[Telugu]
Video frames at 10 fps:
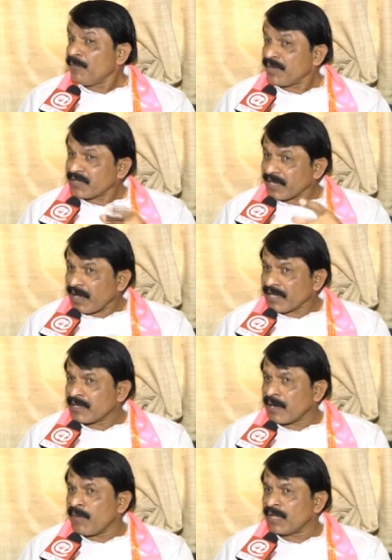మరి
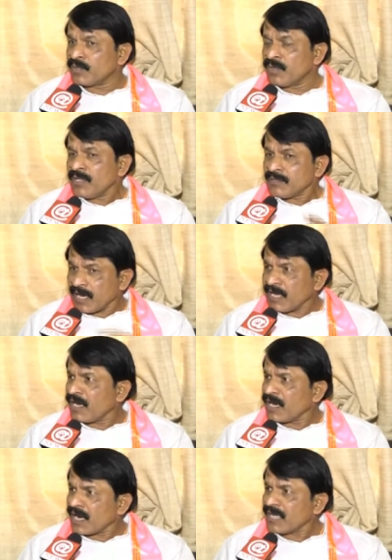హైదరాబాదు తెలంగాణ